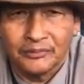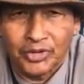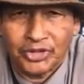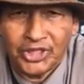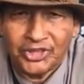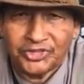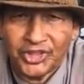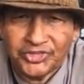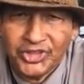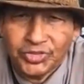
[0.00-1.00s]
porque
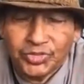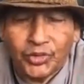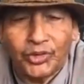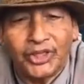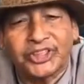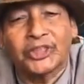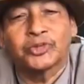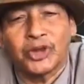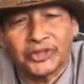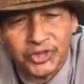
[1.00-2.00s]
necesito
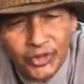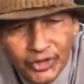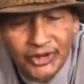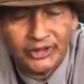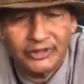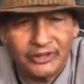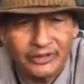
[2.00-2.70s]
esas oraciones